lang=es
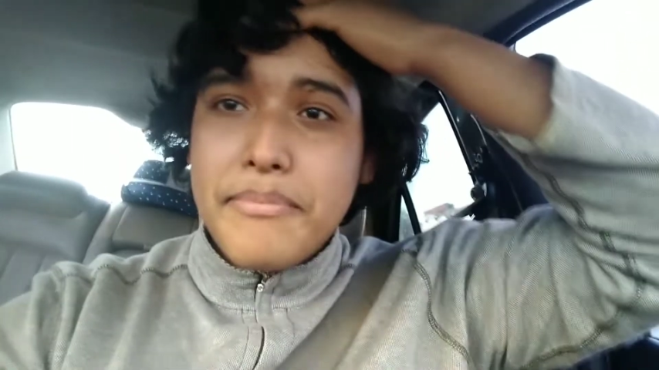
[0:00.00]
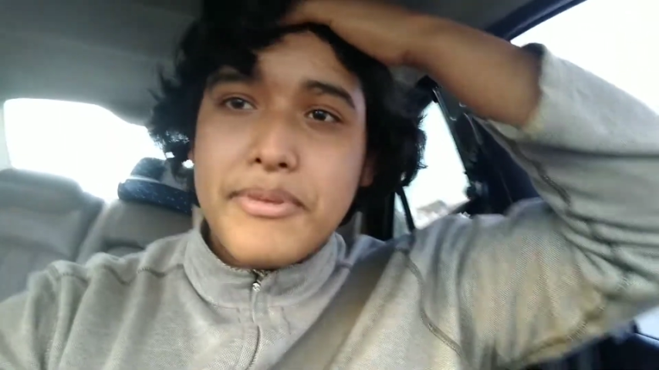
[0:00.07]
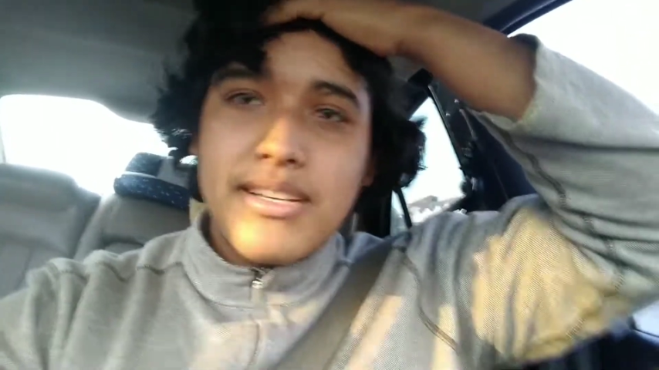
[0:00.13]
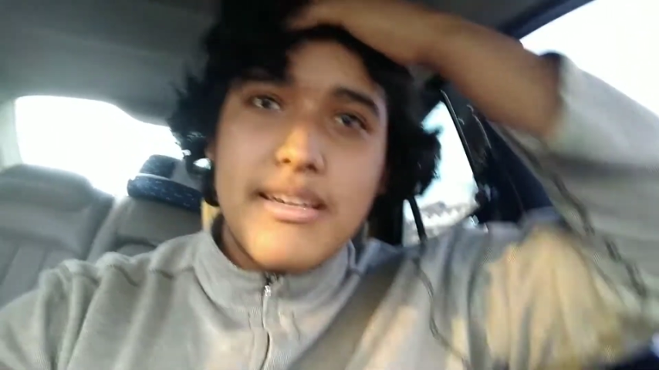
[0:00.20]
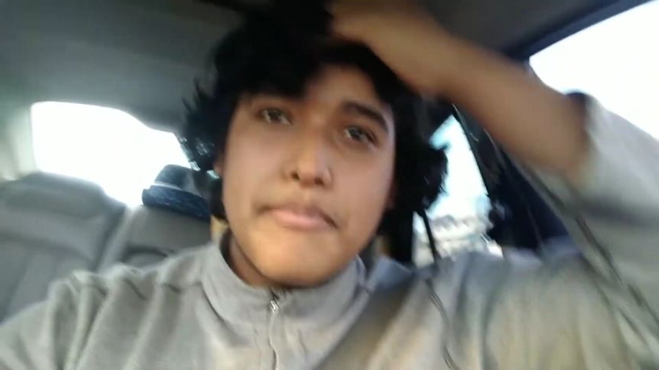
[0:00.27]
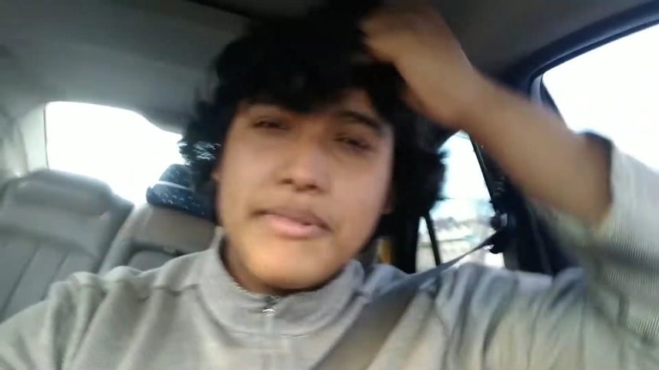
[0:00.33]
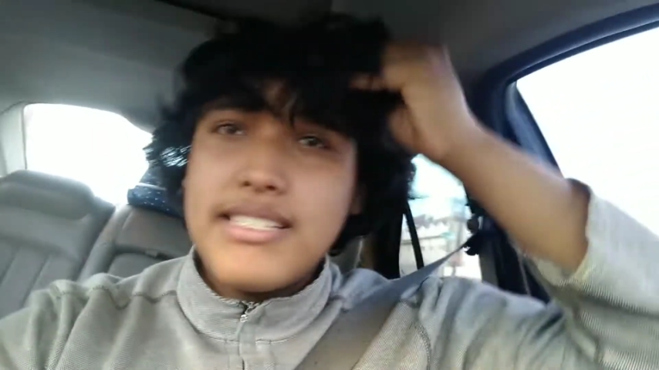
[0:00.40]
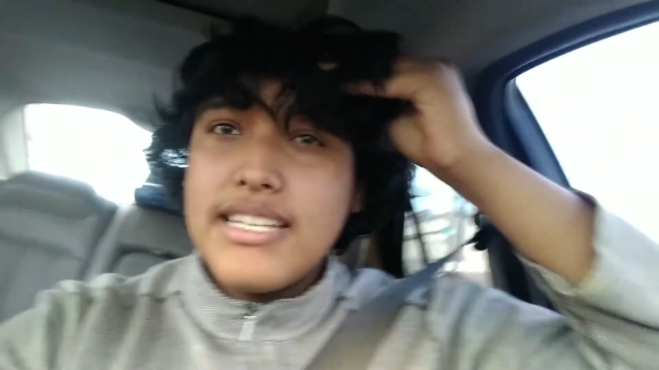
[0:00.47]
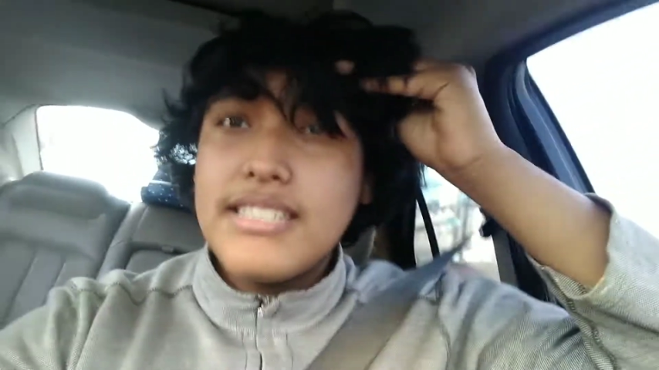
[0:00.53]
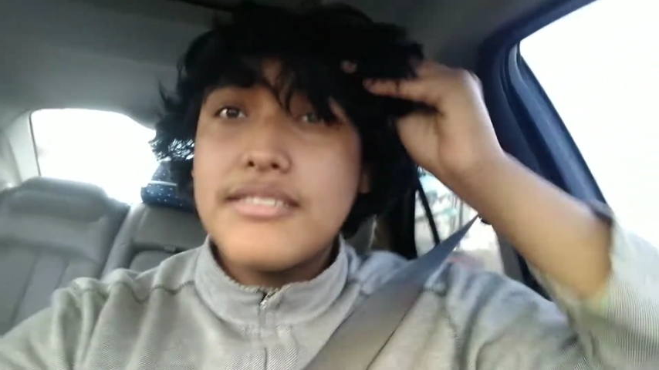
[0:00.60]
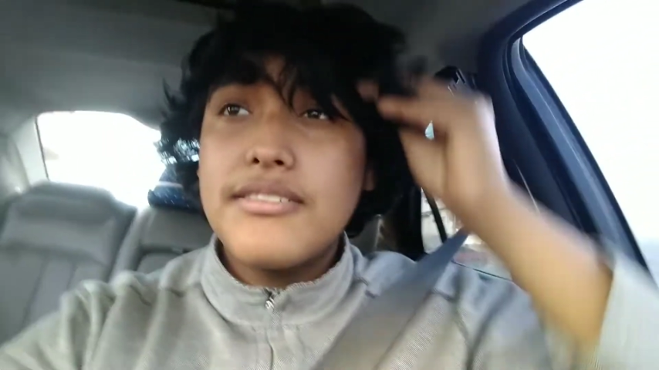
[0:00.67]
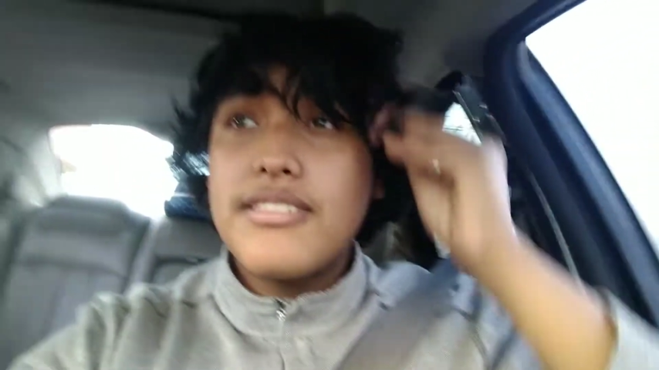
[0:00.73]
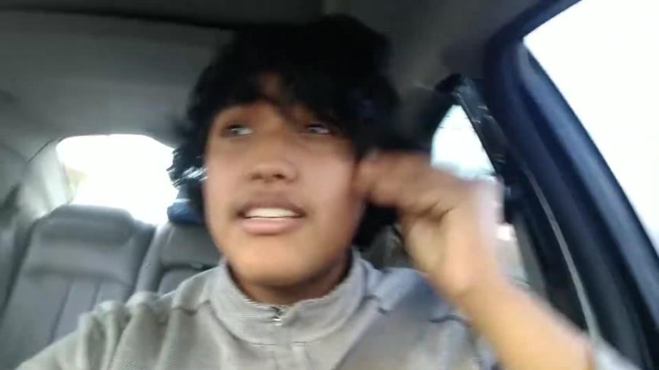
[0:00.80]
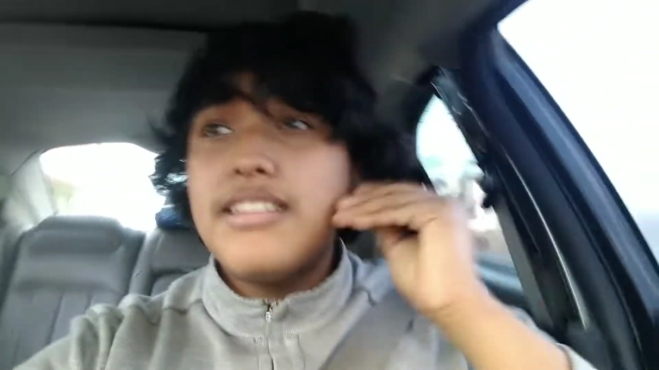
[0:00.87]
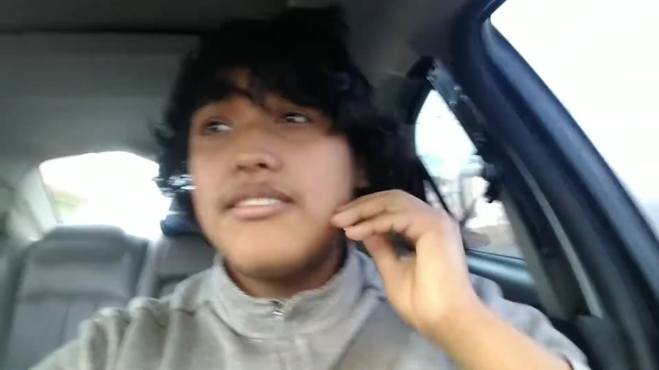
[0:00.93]
porque pues sí,
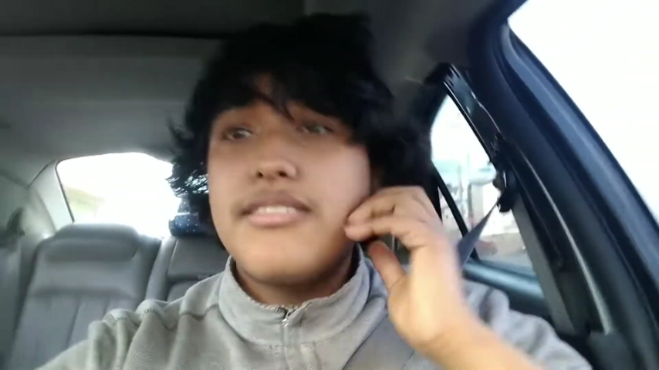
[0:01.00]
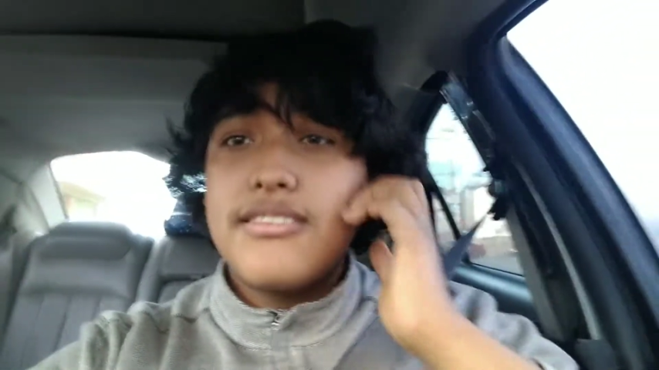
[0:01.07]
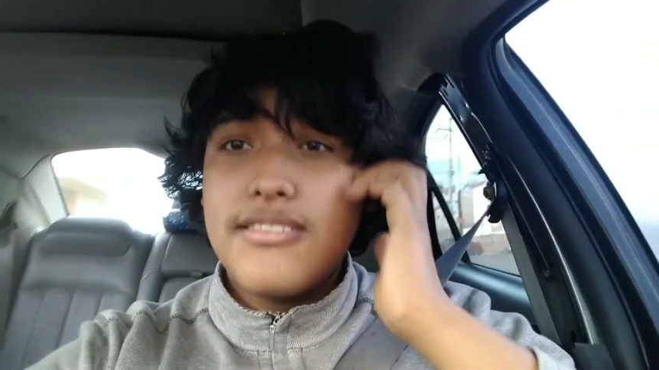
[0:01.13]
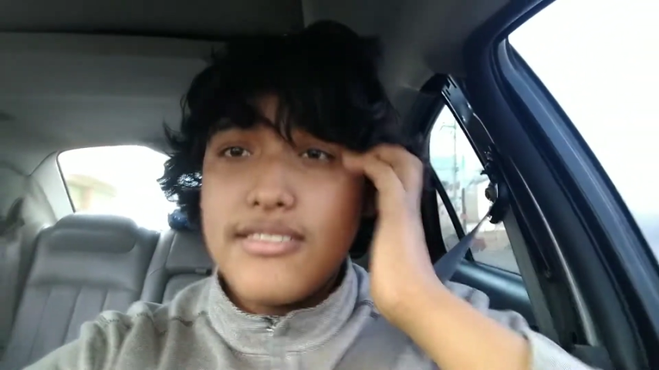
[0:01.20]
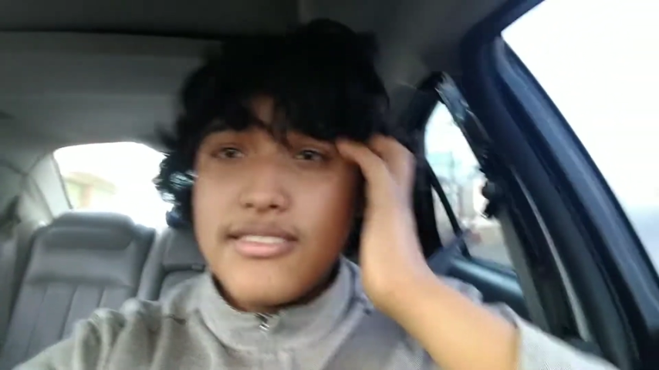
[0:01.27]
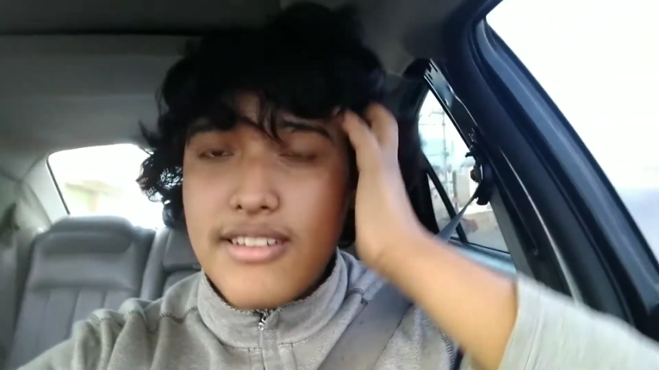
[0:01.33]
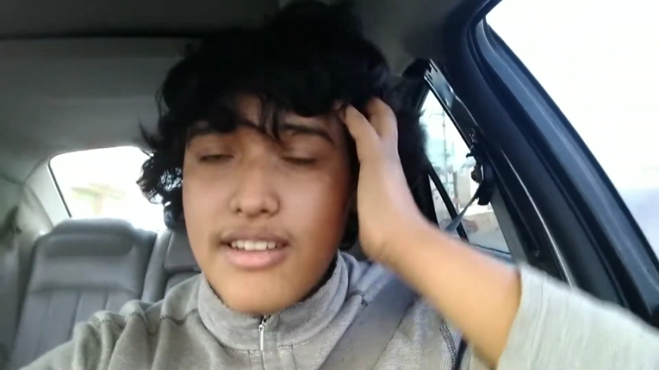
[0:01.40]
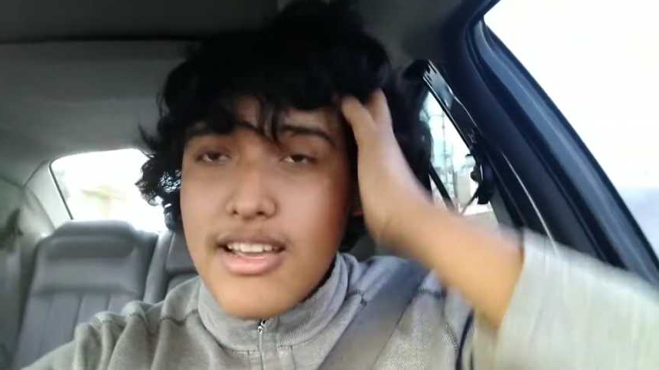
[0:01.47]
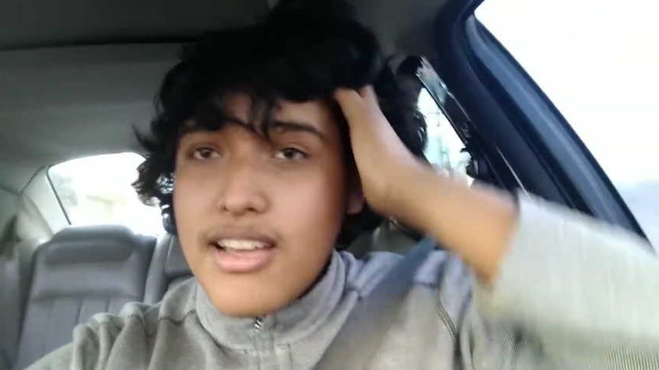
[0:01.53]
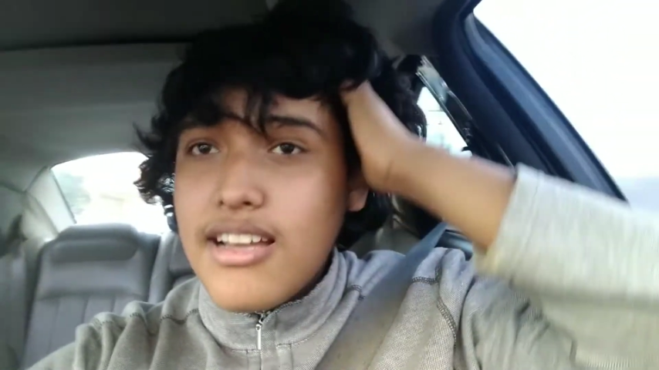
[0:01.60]
esto sí no, no,